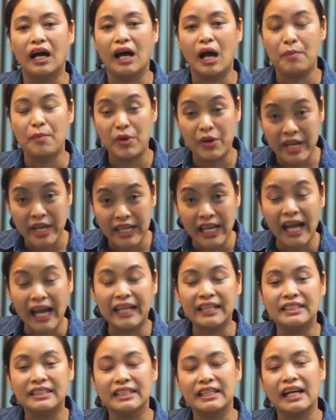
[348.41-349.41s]
อเมริกัน
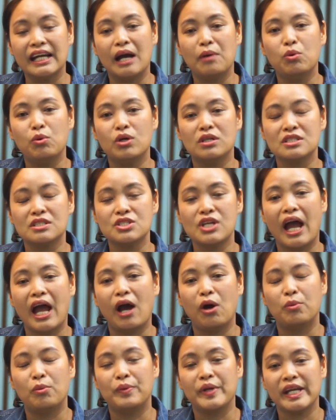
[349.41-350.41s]
นะคะพวกชาว
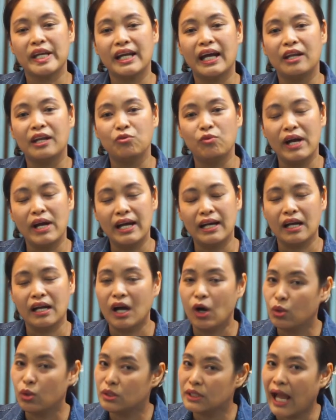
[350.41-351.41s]
อเมริกันว่า
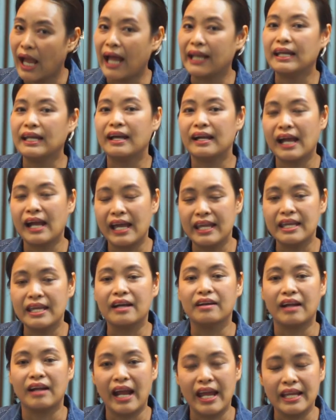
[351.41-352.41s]
เขาทานอะไรอ
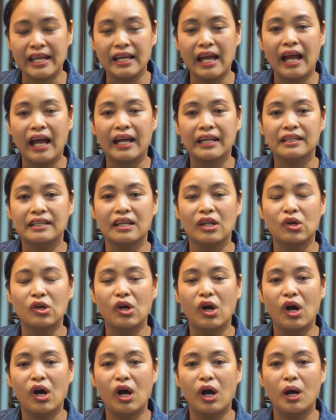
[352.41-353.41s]
ย่างไรกัน แล้ว
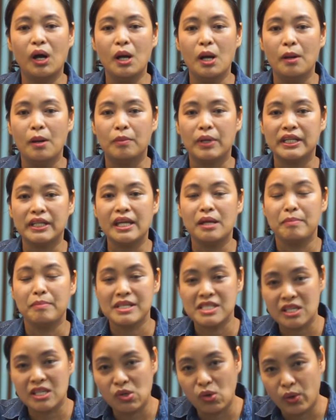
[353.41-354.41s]
ก็ประเทศเม็
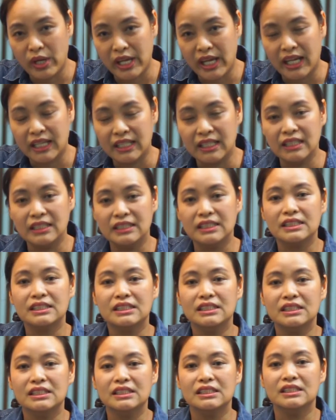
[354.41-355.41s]
กซิโกอีกอันนึงก็
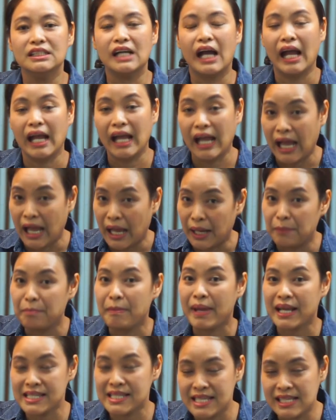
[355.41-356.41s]
คืออาหาร
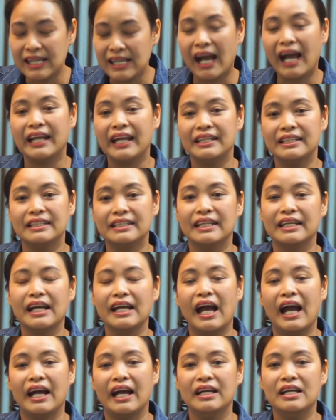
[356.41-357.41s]
เม็กซิกันนะ
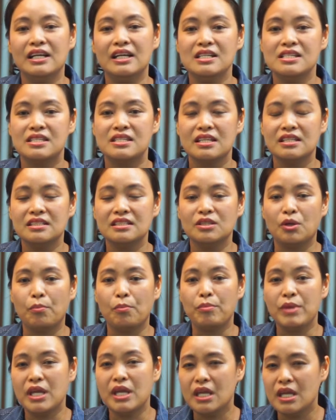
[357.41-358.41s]
คะซึ่ง
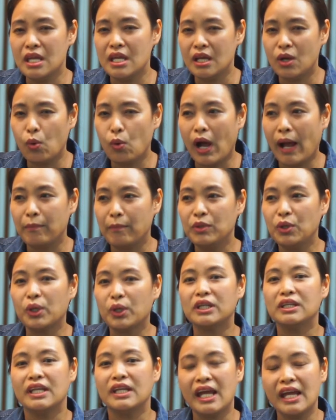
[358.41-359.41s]
มีความโด
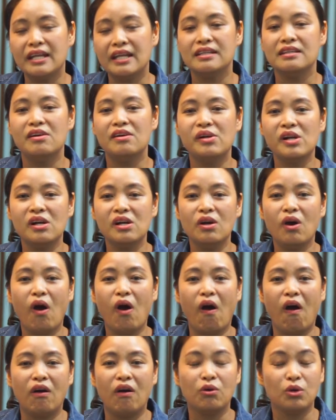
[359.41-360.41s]
ดเด่นในเรื่องข
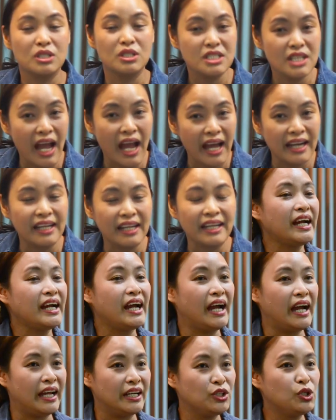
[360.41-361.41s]
องรสชาติ
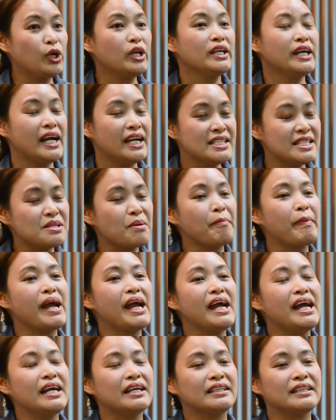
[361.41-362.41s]
หารค่อนข้างจะ
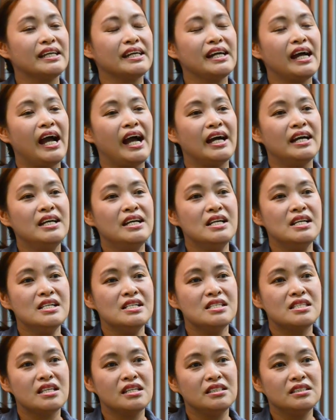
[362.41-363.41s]
มากนะคะ
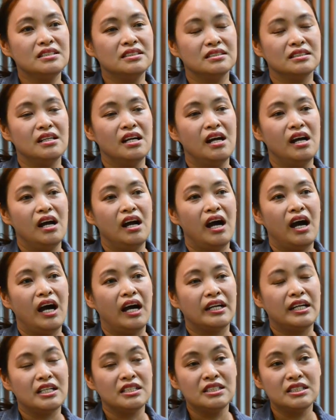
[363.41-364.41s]
ซึ่ง
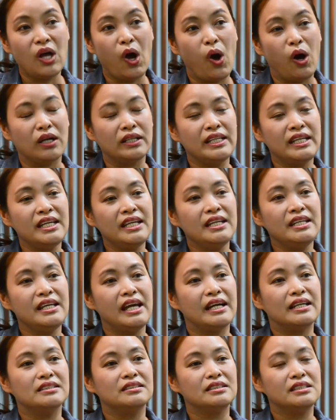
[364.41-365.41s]
ทั้งสองที่
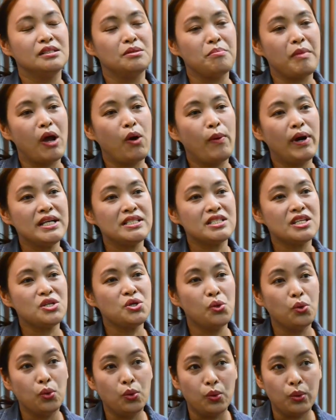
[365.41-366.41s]
เนี่ยถึงแม้ว่าจะอ
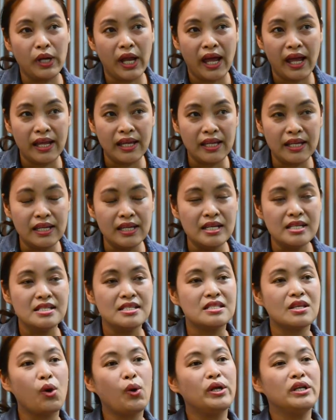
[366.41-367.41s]
ยู่ใน
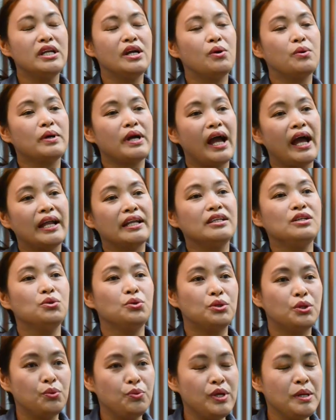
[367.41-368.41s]
โซนเดียวกัน อ
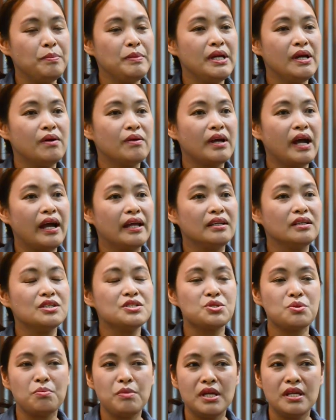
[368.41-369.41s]
ยู่ทวีปเดียวกัน ก็
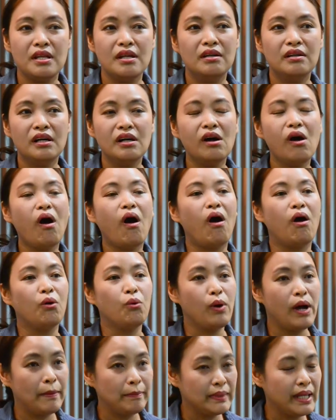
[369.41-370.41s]
จะมีเรื่องของ
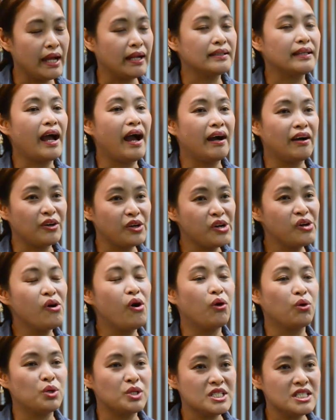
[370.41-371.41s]
ความแตกต่างเรื่องข
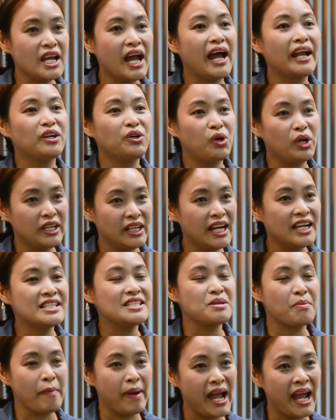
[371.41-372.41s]
องรสชาติค่อนข้าง
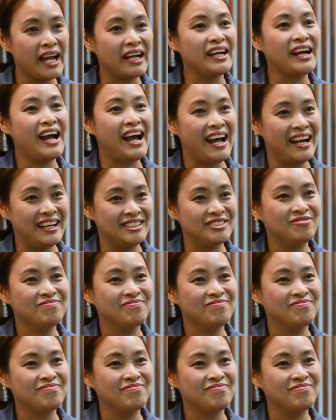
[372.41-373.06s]
จะมากค่ะ